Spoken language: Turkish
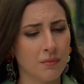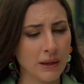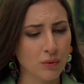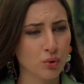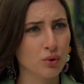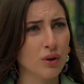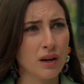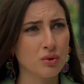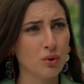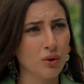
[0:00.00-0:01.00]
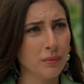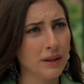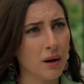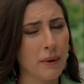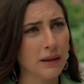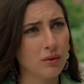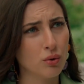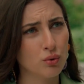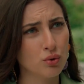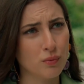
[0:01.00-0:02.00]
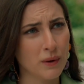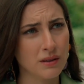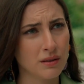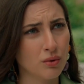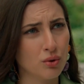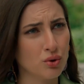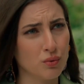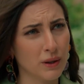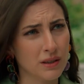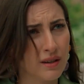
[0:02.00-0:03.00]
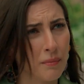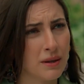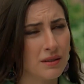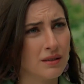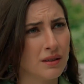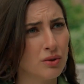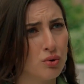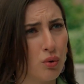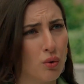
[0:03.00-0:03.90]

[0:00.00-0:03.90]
Ben o günden sonra bir daha benle konuşmazsın, görüşmek istemezsin diye çok